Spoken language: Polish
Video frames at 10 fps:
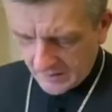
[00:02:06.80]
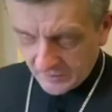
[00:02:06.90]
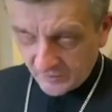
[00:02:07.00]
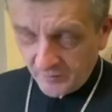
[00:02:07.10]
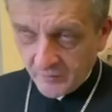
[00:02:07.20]

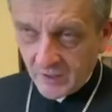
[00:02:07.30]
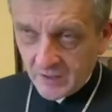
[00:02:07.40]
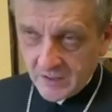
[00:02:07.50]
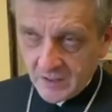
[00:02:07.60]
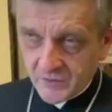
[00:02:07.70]
Zupełnie
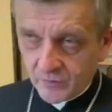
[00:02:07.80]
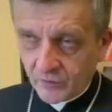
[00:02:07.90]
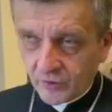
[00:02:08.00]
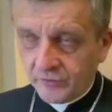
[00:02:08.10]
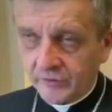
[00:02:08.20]
inne są
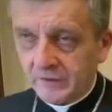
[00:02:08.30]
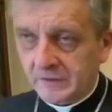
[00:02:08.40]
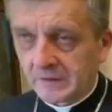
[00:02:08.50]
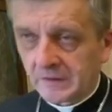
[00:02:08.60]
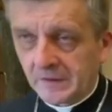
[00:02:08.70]
tony
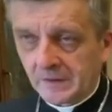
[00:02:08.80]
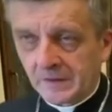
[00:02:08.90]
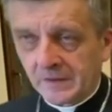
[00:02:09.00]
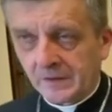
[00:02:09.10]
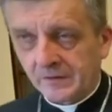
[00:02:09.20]

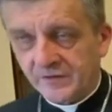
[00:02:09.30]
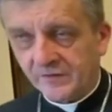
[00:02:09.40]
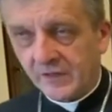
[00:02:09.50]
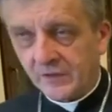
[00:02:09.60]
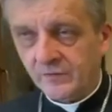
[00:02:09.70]

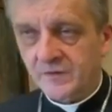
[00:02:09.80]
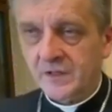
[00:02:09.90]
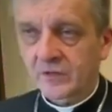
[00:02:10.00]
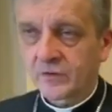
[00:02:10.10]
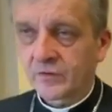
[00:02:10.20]

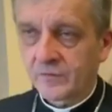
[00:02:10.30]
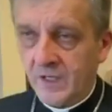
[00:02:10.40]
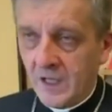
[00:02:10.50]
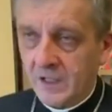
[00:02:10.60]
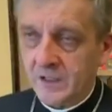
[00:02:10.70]
wzywające do
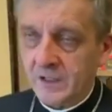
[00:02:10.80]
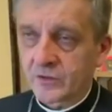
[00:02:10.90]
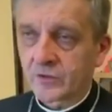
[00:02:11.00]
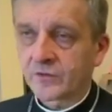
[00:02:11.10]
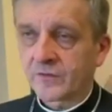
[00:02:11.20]
wiary i
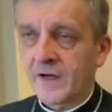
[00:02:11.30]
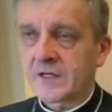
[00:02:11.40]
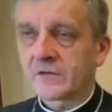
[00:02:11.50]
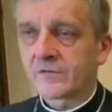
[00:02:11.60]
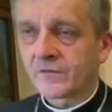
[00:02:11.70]
do
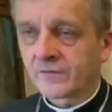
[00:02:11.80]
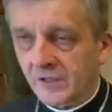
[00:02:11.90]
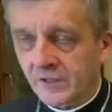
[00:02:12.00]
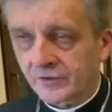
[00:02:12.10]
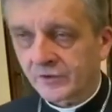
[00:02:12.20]
trwania w
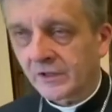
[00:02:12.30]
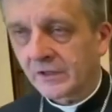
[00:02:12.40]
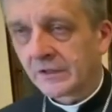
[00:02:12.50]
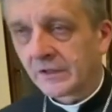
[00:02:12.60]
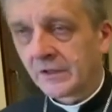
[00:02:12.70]

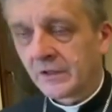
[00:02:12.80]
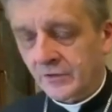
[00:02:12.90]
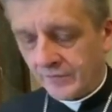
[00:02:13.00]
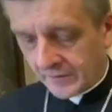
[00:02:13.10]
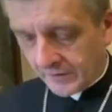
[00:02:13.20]
wierze
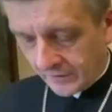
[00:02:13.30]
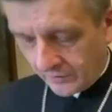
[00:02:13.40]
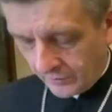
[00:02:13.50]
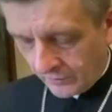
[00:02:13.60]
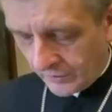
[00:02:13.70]

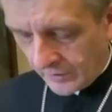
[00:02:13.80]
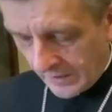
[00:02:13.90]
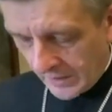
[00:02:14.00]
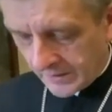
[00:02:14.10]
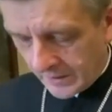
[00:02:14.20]
świętego
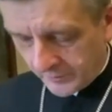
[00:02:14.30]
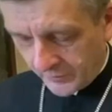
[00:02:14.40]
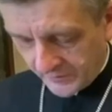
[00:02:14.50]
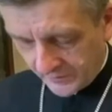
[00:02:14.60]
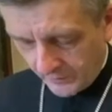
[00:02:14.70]
Jana
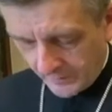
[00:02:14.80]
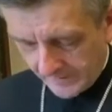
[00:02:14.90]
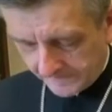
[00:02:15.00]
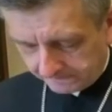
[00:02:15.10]
Apostoła.